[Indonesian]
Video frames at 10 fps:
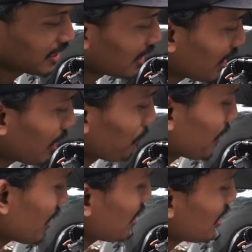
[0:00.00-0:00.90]
ada
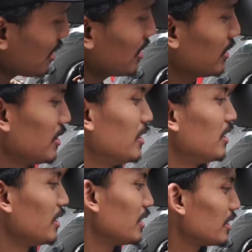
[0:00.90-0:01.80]
remnya,
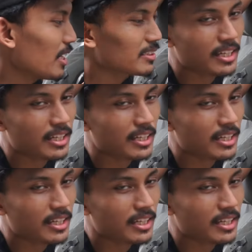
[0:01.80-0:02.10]
ya